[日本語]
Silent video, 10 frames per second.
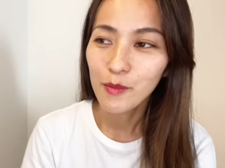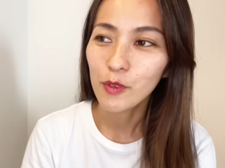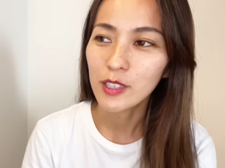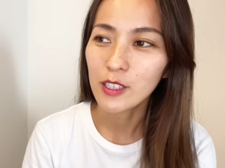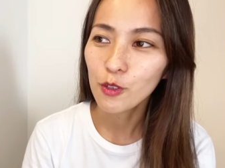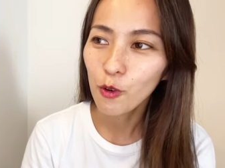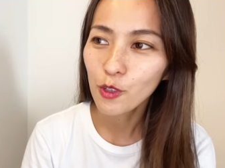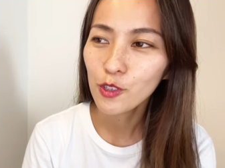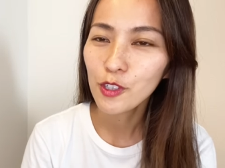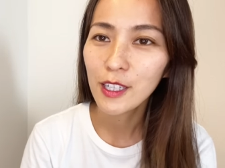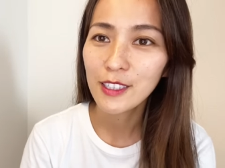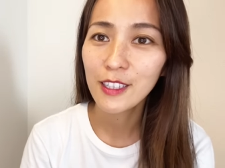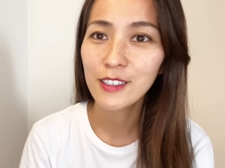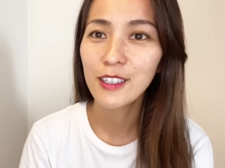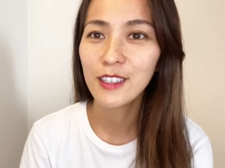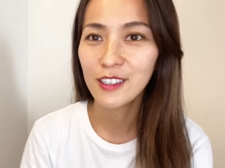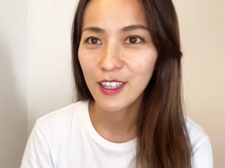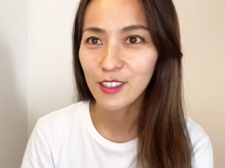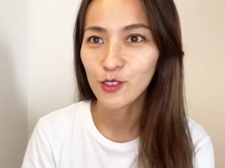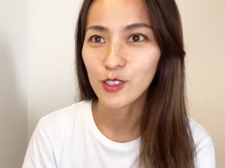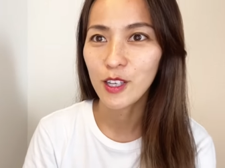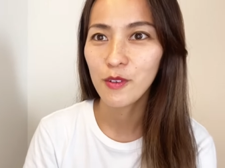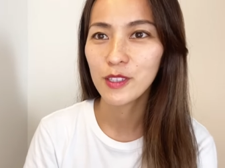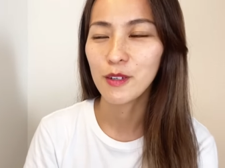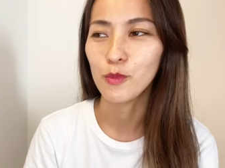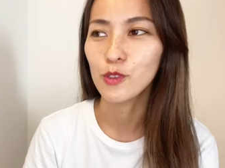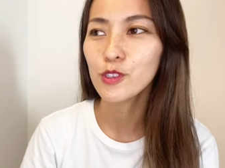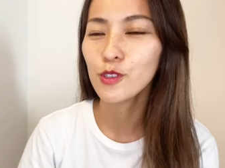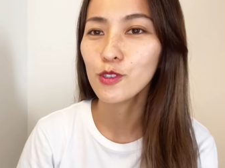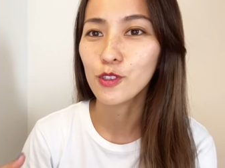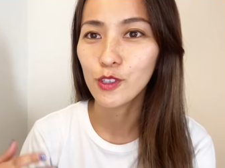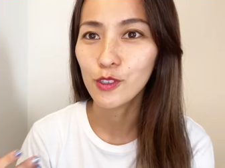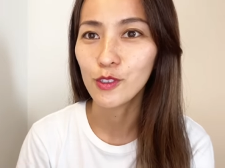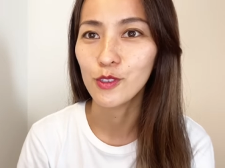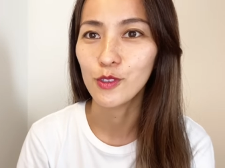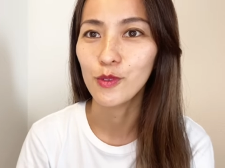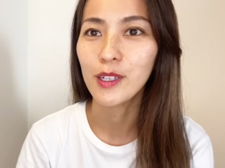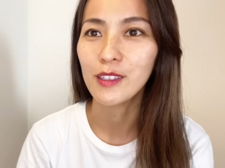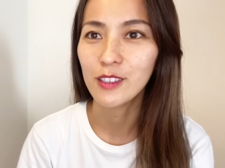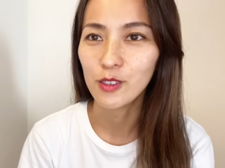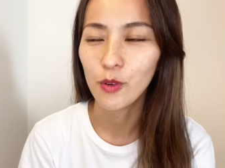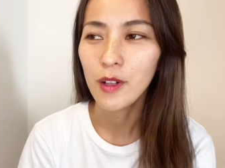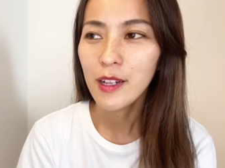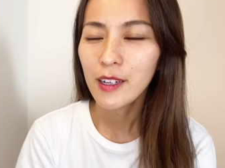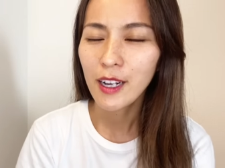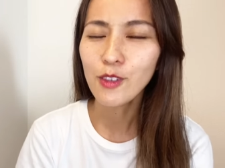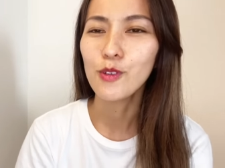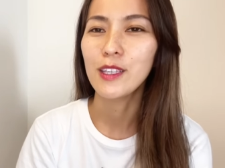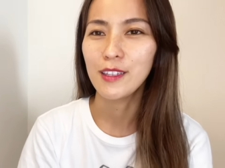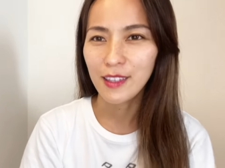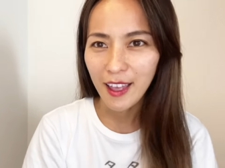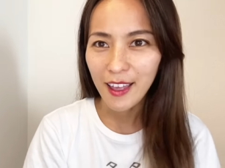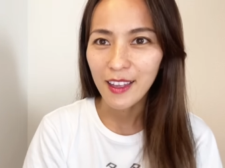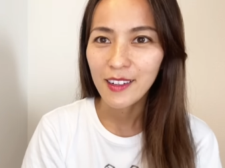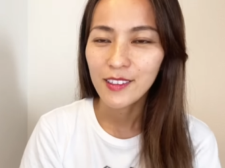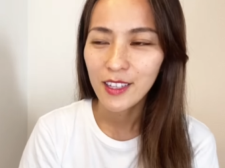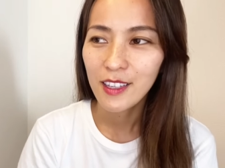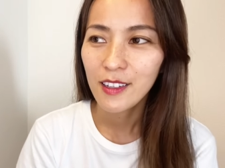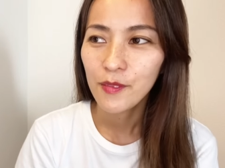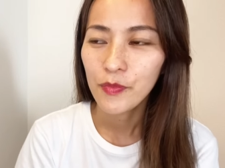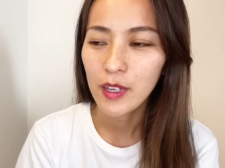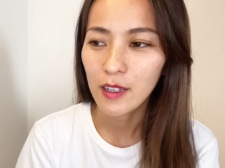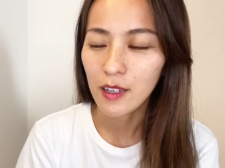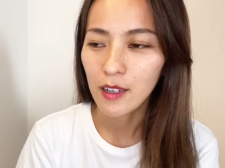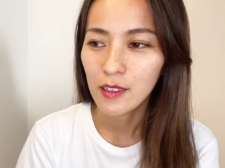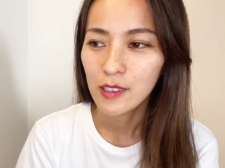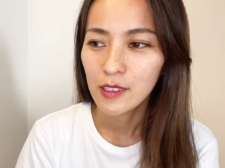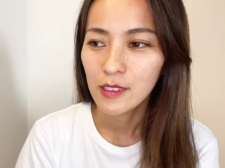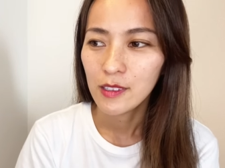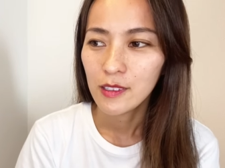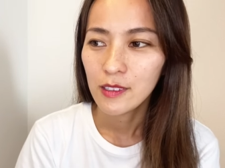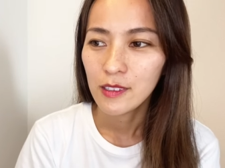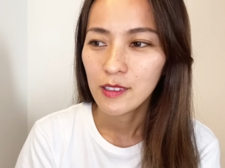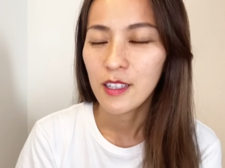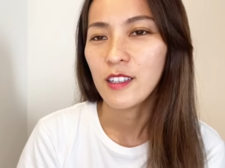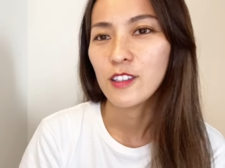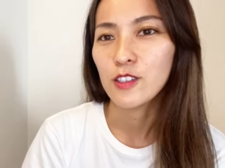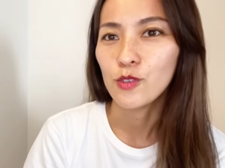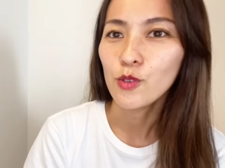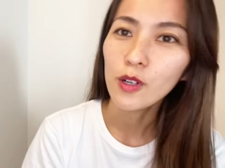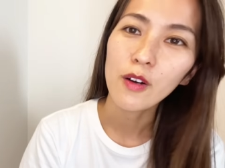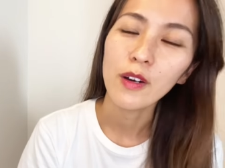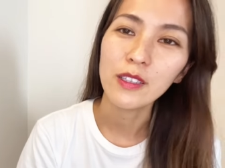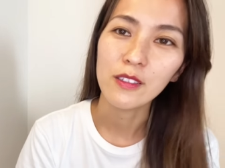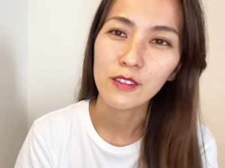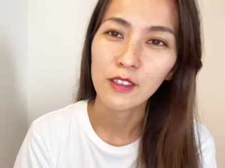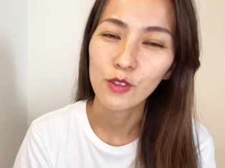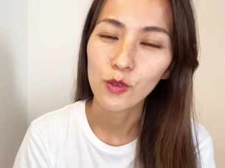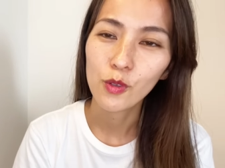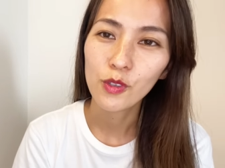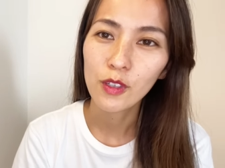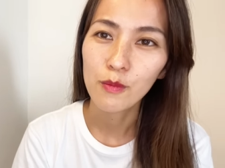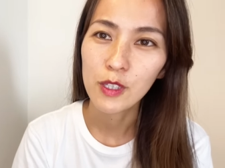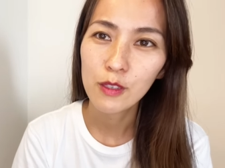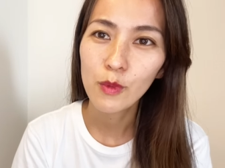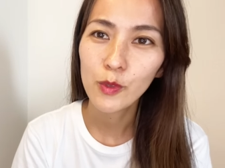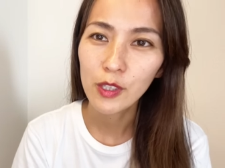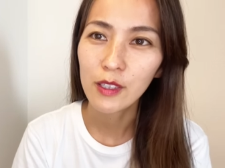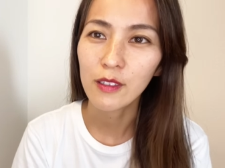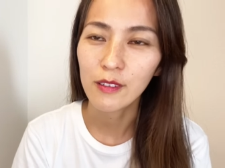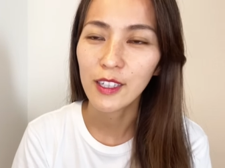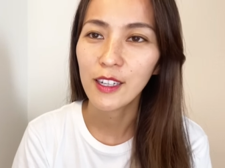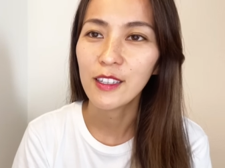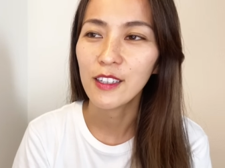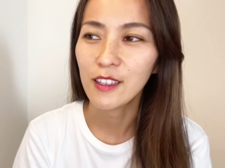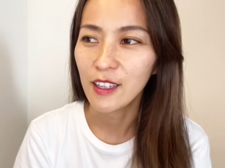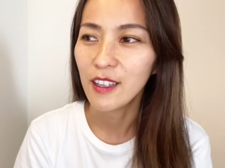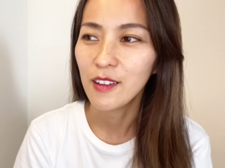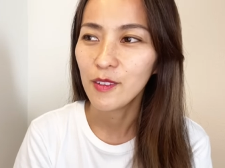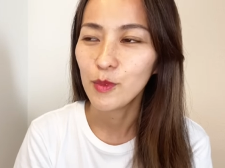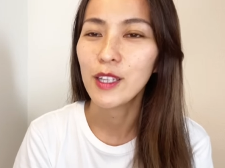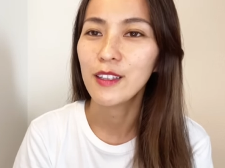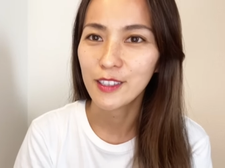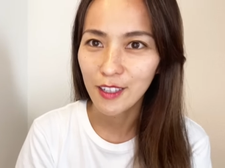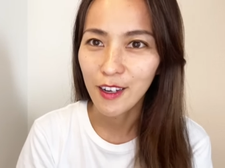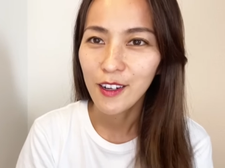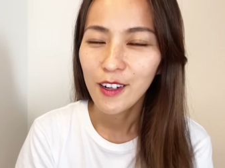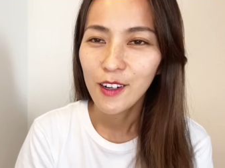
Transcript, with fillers: もうさ、そういう優しさでさ、女性はさ、ものすごくキュンキュンするわけですよ。かといって、ね、なんか、ね私喉乾いてるんだけどこういう時水も持ってきてくれないんだねみたいなさ